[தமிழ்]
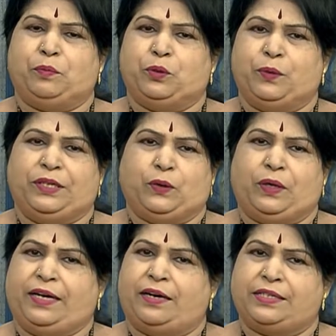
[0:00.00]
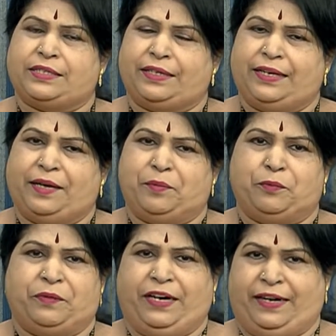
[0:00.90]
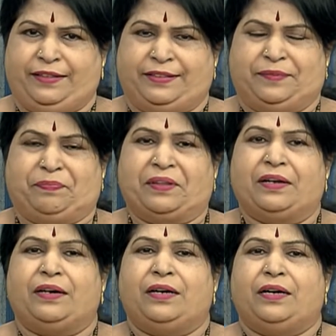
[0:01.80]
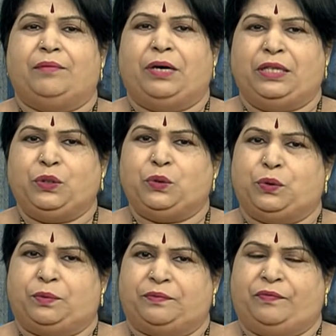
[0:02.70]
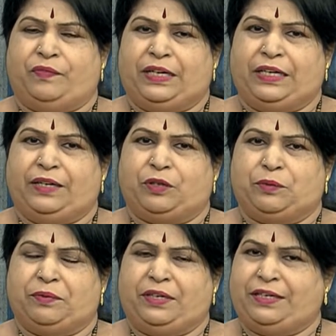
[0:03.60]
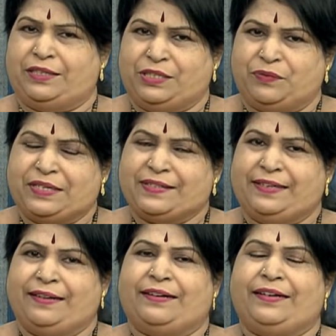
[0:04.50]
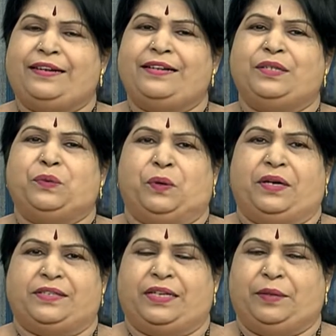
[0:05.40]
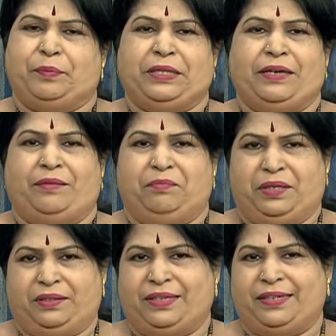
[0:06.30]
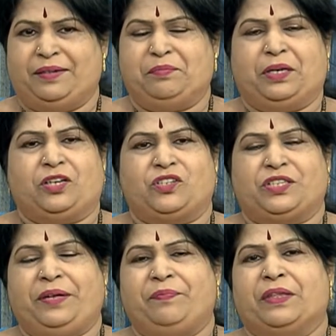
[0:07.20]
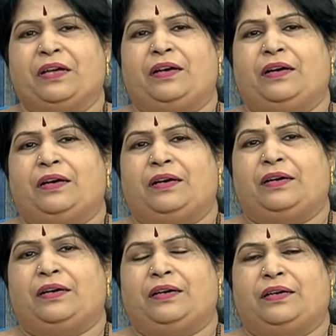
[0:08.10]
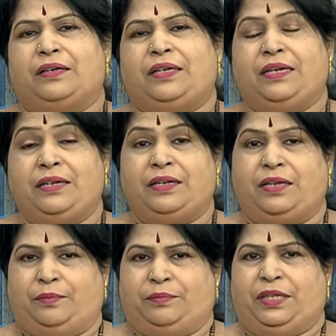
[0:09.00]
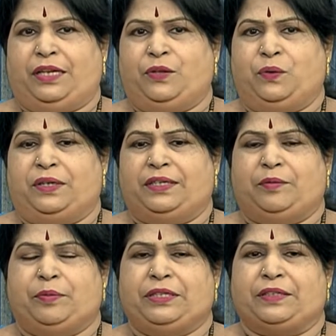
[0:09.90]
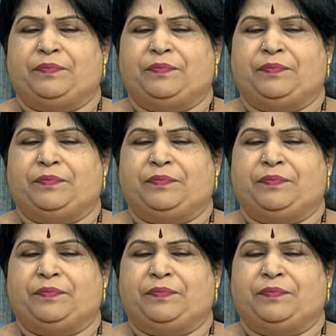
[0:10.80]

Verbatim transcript: புதுவை தொலைக்காட்சி நிலையமும் இணைந்து மாதந்தோறும் வழங்கி வரும் நிகழ்ச்சி வரிசையில் இன்று உங்களை சந்திப்பதில் மிகுந்த மகிழ்ச்சி இன்று நாம் தெரிந்து கொள்ள இருப்பது